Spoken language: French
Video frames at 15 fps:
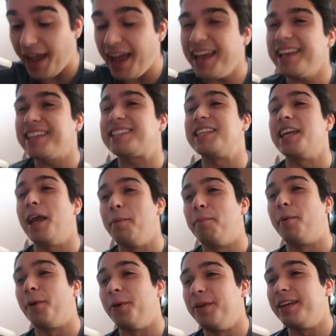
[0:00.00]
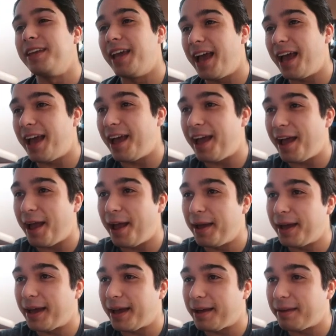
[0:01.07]
et c'est
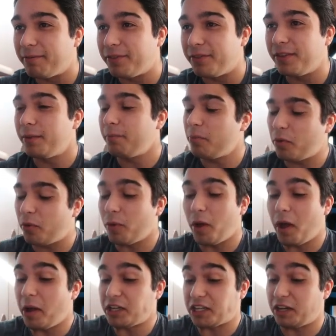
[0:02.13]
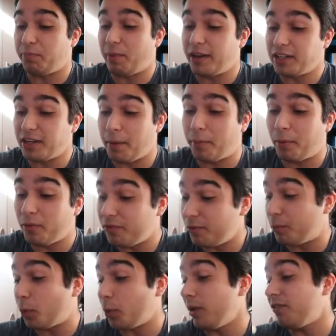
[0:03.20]
Bruyère euh, J'arrive pas à dire
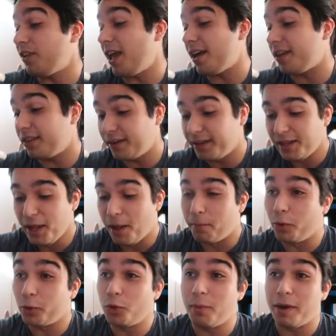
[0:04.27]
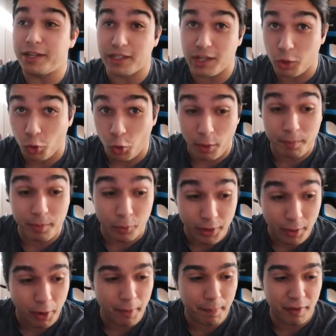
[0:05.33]
Bruyère. Bon, dommage, hein, on,
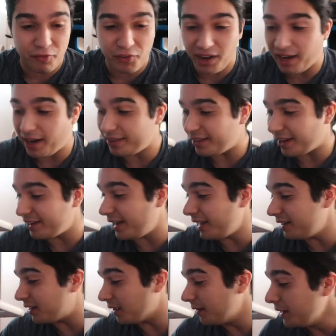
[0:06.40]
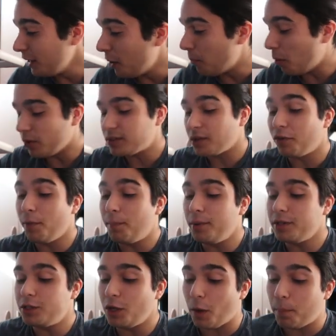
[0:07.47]
aurait, préféré l'alternate. Bon, ça fait
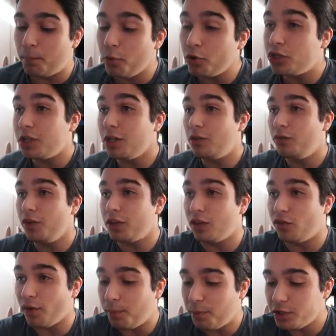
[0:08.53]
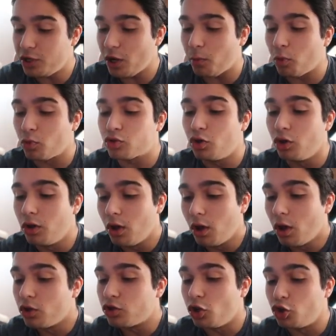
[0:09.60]
plaisir, petite vie qui fait plaisir. Bon,
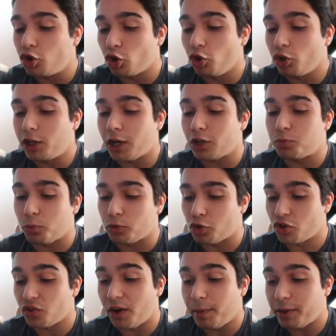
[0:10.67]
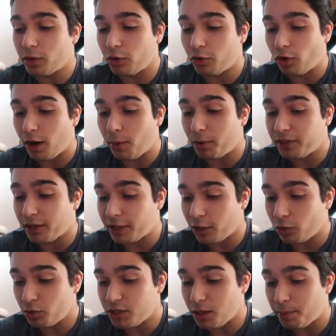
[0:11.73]
ce genre de cartes, je pense que je vais les mettre dans la boîte à
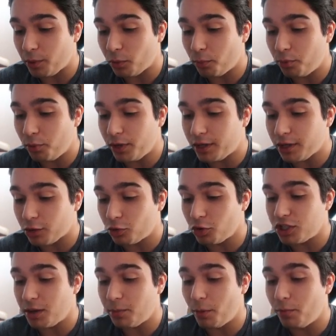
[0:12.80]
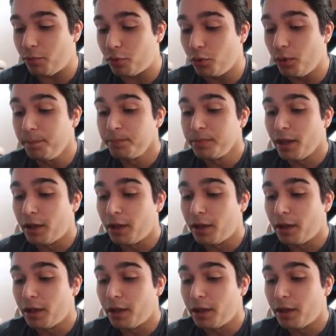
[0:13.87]
cadeaux. C'est pas non plus les cartes que j'aime beaucoup.